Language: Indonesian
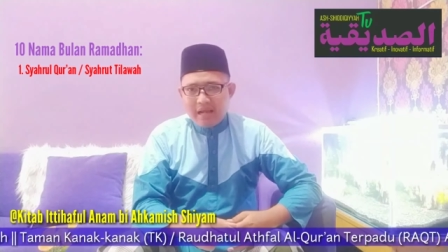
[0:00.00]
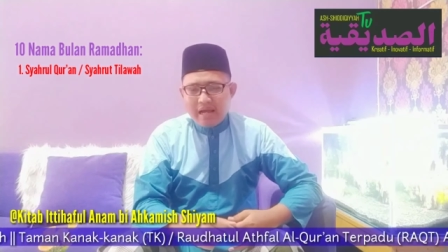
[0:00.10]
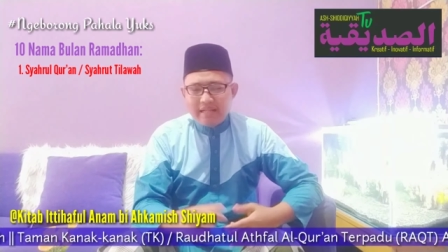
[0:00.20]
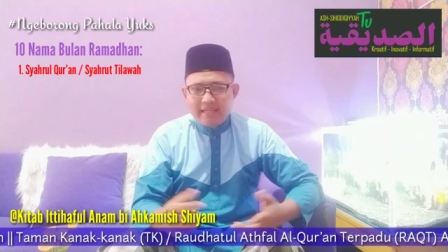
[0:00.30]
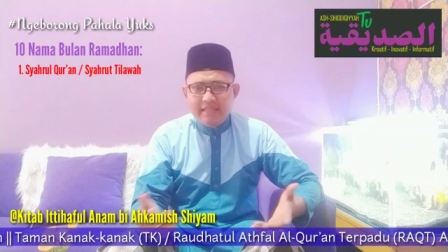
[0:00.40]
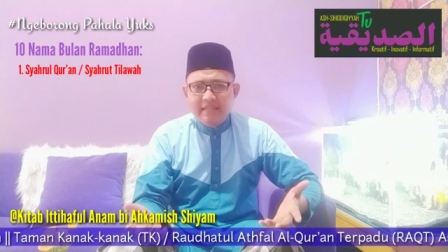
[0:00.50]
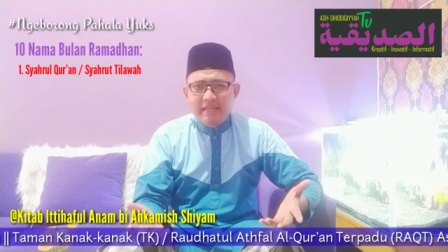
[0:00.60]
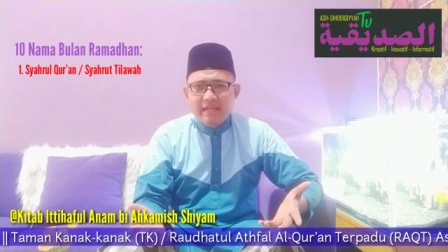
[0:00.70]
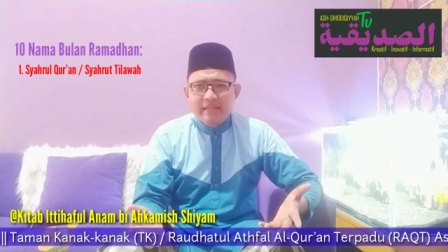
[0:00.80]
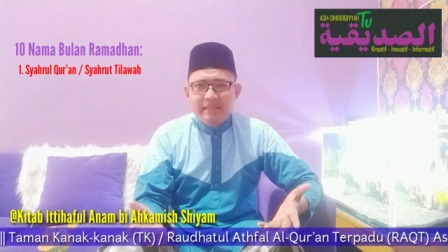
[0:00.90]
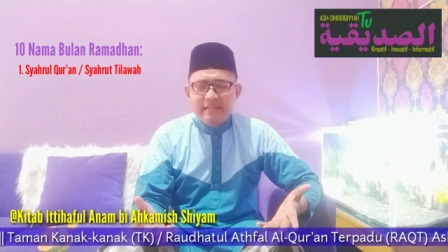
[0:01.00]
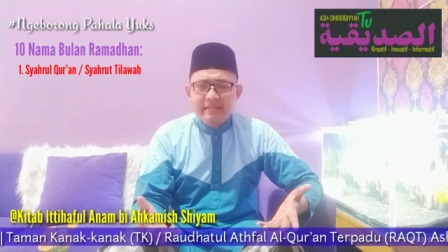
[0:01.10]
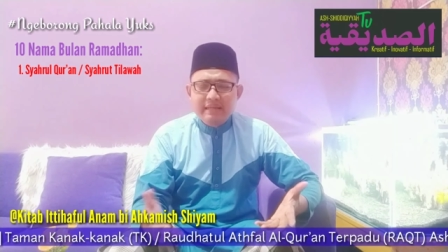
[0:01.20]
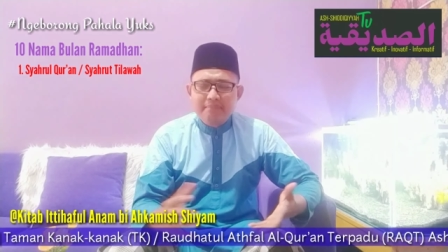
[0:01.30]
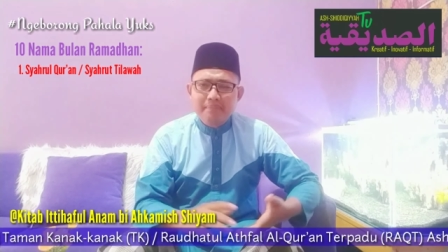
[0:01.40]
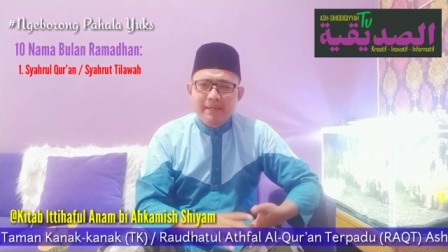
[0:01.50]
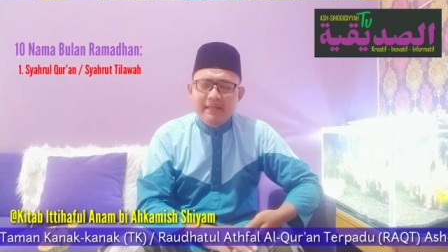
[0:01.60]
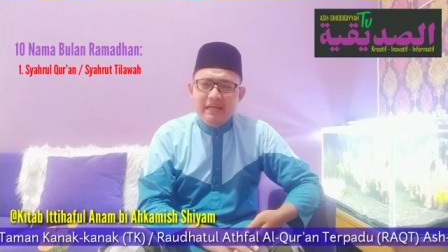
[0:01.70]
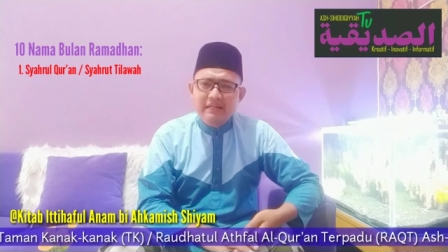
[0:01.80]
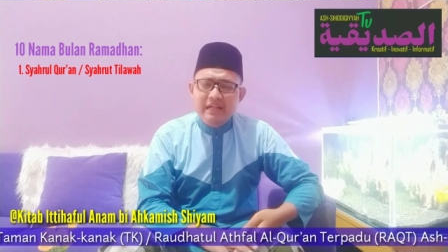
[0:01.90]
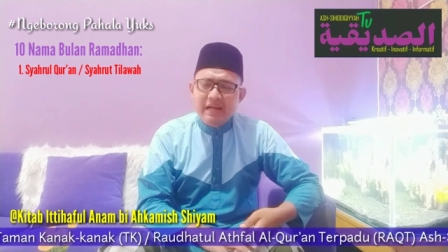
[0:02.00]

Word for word: Hal ini disampaikan dari